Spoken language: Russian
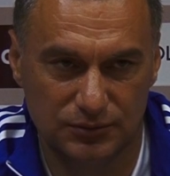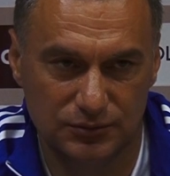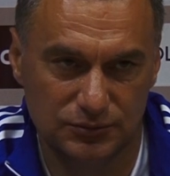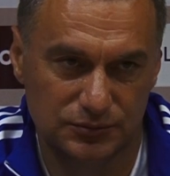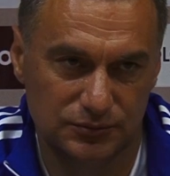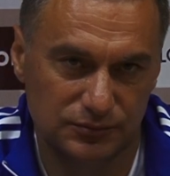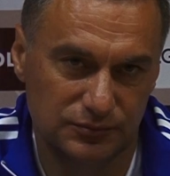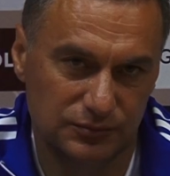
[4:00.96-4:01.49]

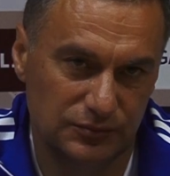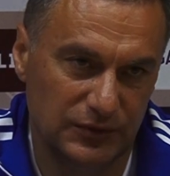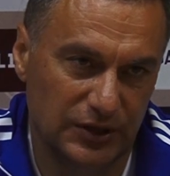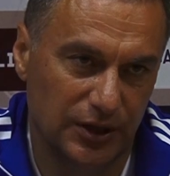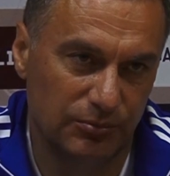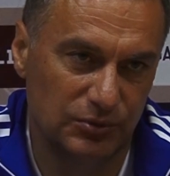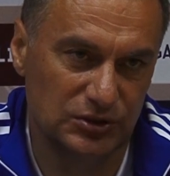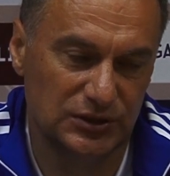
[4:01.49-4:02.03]
ну,
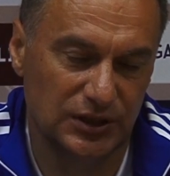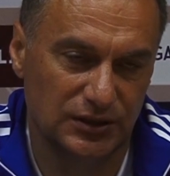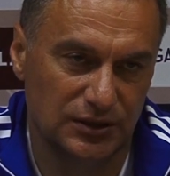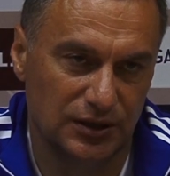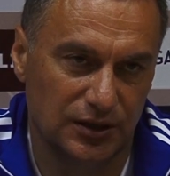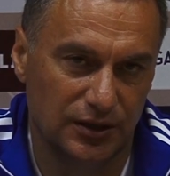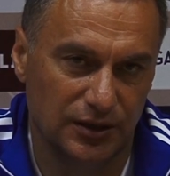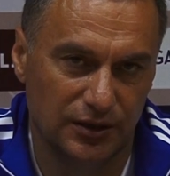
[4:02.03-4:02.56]

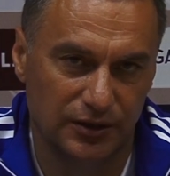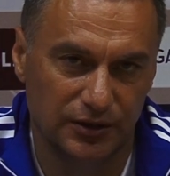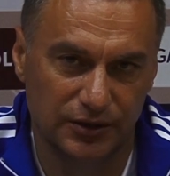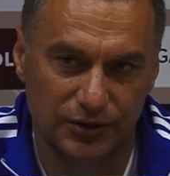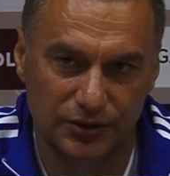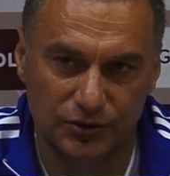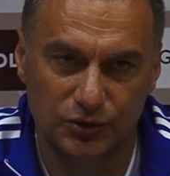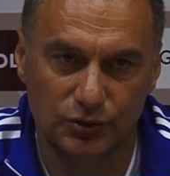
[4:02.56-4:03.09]
необязательная
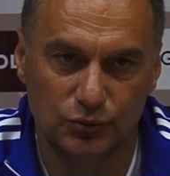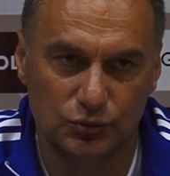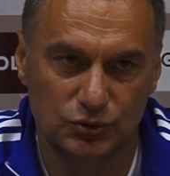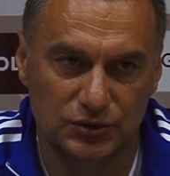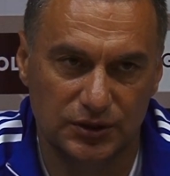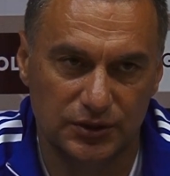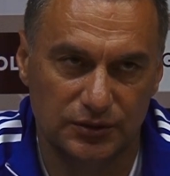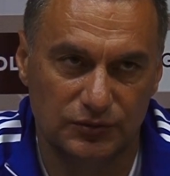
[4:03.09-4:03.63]
и
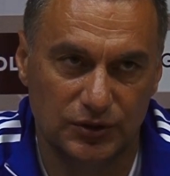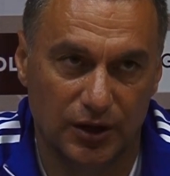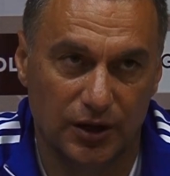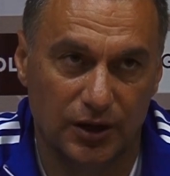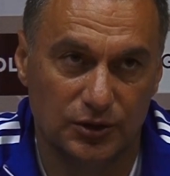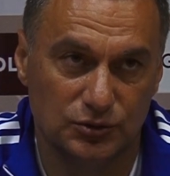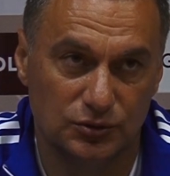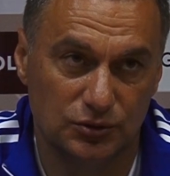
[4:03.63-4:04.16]
ненужная
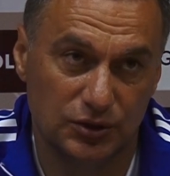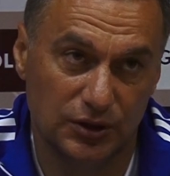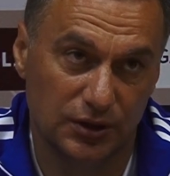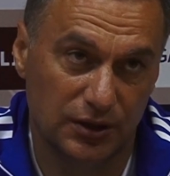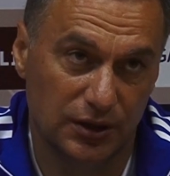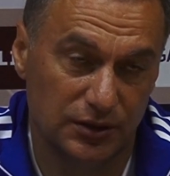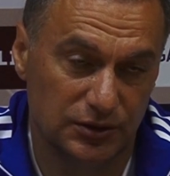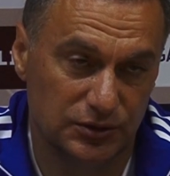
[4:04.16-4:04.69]
вторая желтая
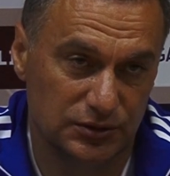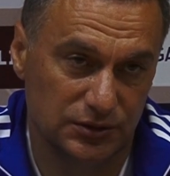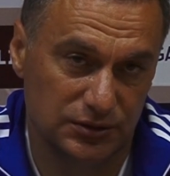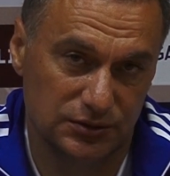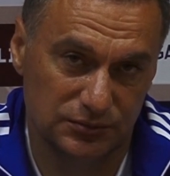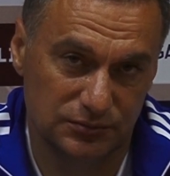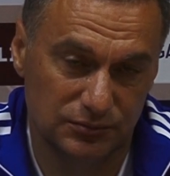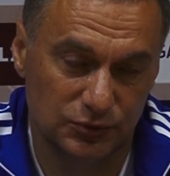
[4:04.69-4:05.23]
карточка.
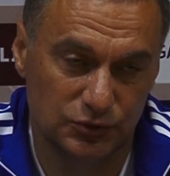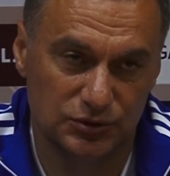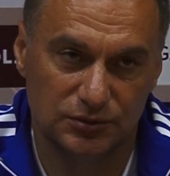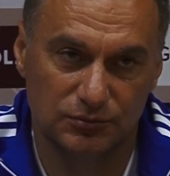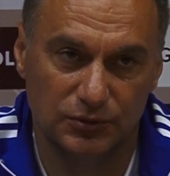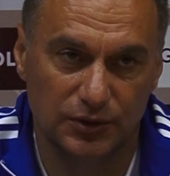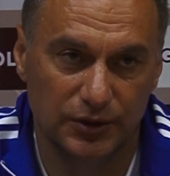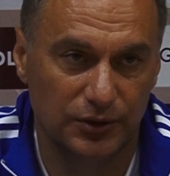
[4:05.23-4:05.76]

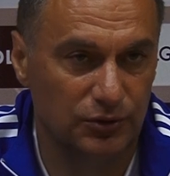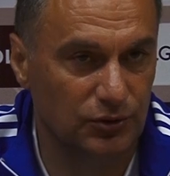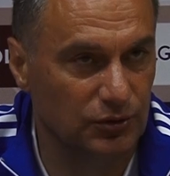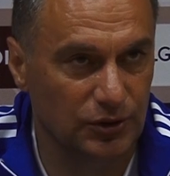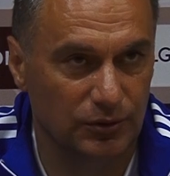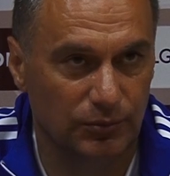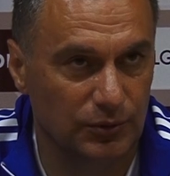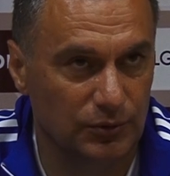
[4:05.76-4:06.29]
Можно было ее
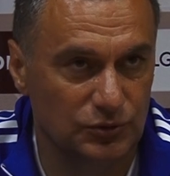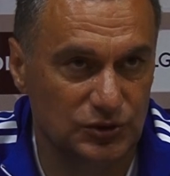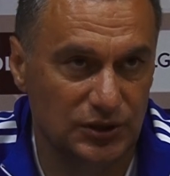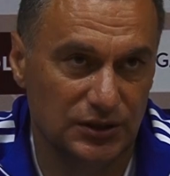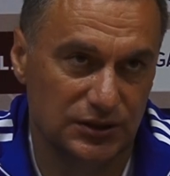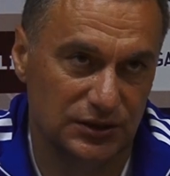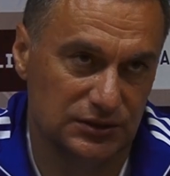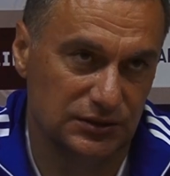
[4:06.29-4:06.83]
не
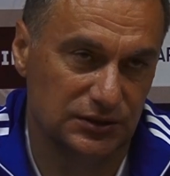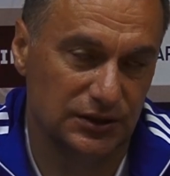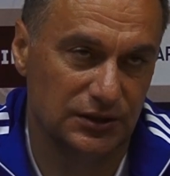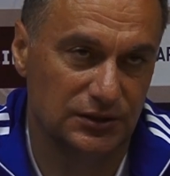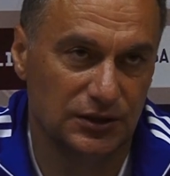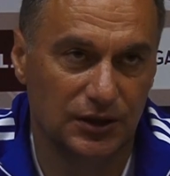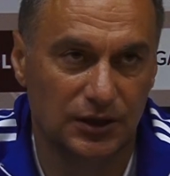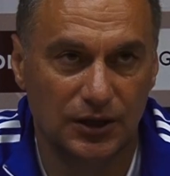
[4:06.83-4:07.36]
получать, а
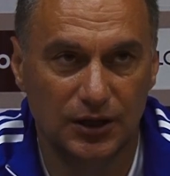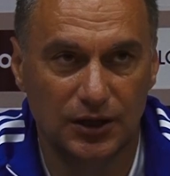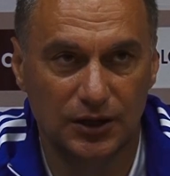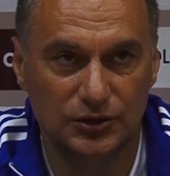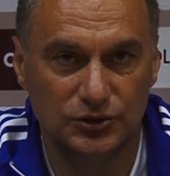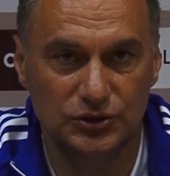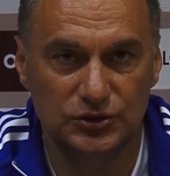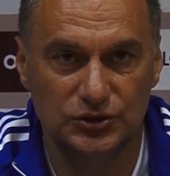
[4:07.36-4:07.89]
сыграть
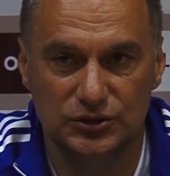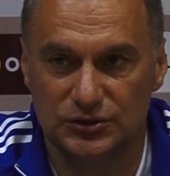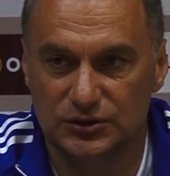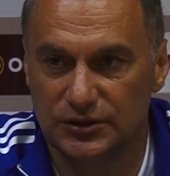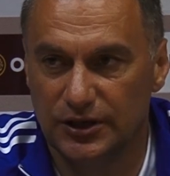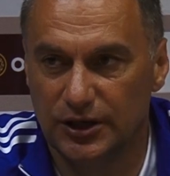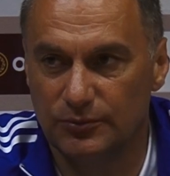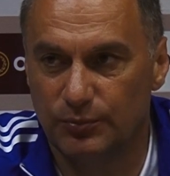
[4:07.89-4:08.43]
чище,
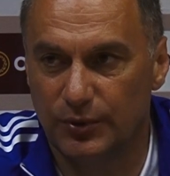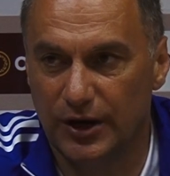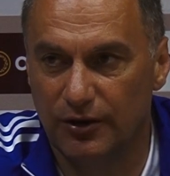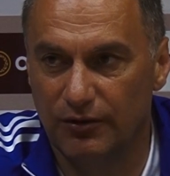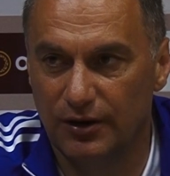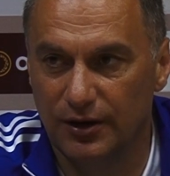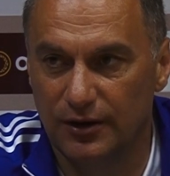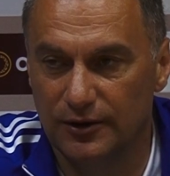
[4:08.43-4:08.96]
сыграть
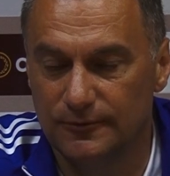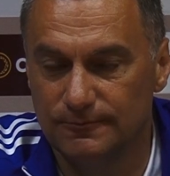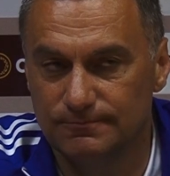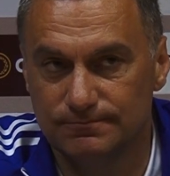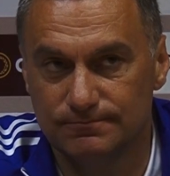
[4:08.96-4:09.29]
правильнее.